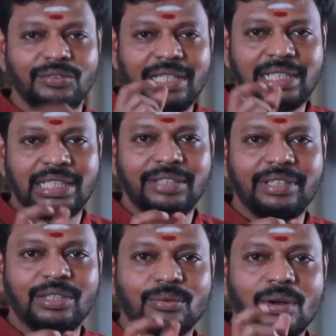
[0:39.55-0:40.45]
வெட்டி
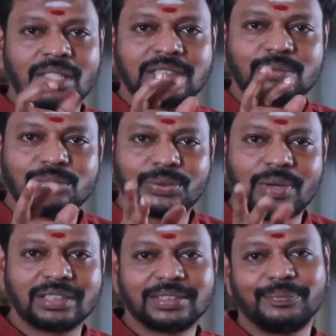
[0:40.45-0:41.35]
வேறு வாசம்
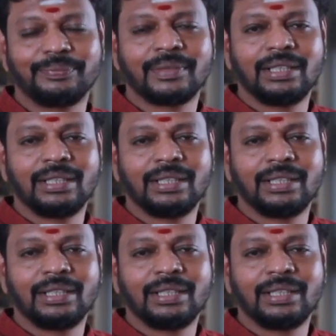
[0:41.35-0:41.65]
சுவாசம்